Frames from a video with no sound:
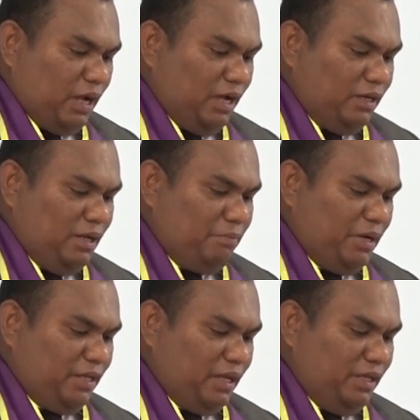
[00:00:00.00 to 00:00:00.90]
karena
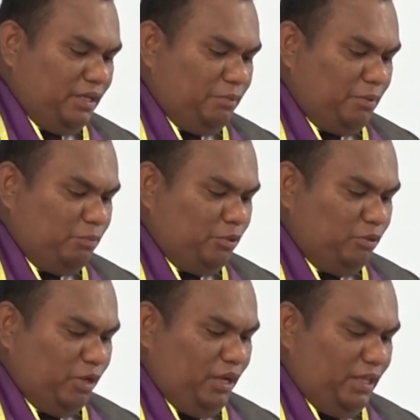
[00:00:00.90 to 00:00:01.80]
mereka ingin
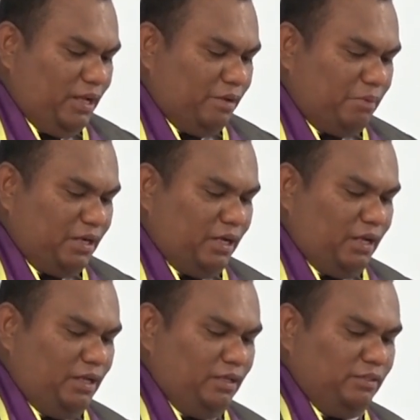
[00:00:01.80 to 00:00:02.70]
membunuh Elia,
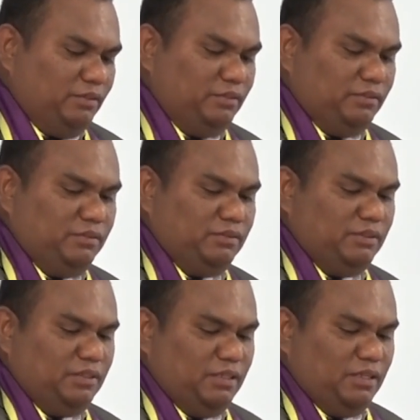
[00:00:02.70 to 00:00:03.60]
maka
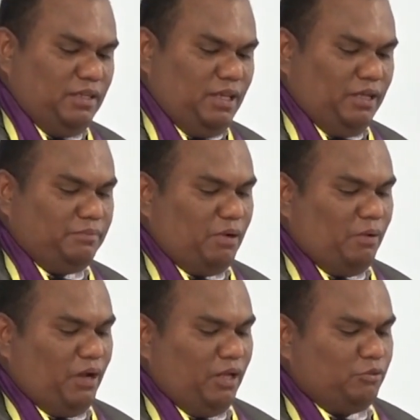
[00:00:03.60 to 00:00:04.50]
lihat
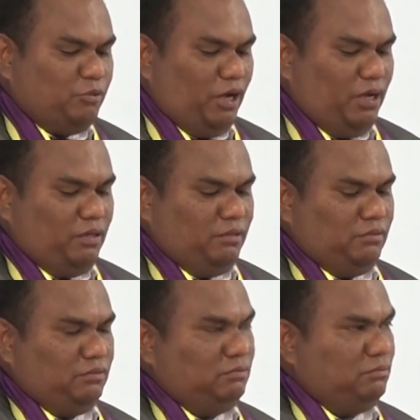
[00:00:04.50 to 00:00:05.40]
bahwa Tuhan
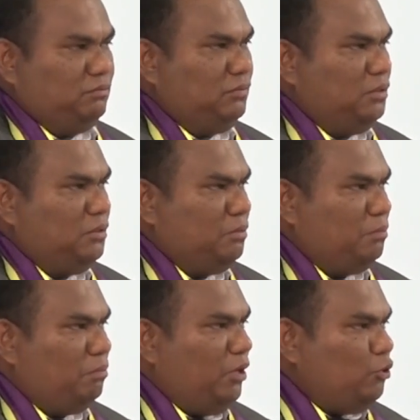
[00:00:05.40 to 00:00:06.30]

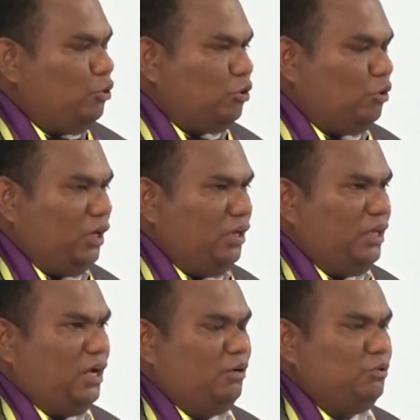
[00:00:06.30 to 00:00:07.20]
menyuruh
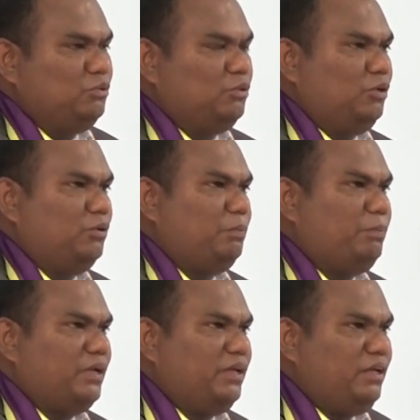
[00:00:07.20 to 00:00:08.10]
Elia
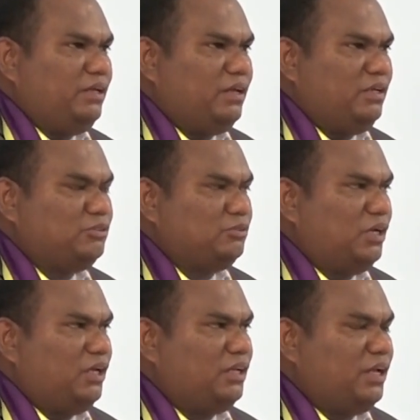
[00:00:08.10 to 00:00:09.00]
untuk pergi ke
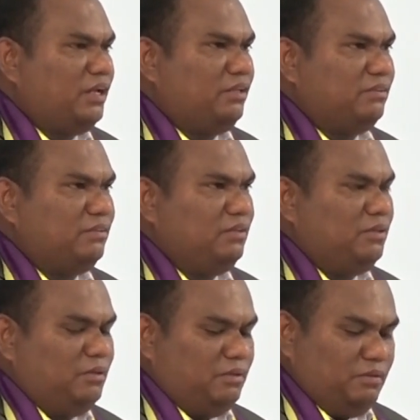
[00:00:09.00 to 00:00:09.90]
sungai Kerit.
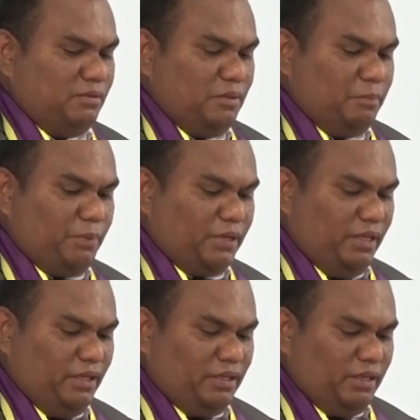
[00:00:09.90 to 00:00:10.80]

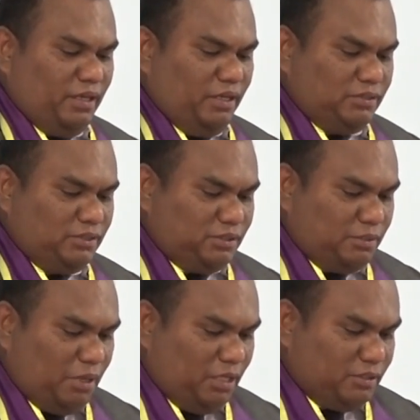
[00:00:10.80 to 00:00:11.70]
Pergi ke
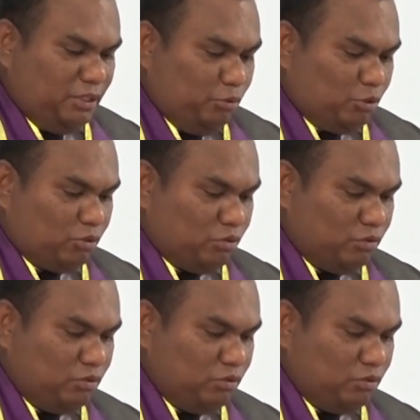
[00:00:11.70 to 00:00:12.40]
sebelah timur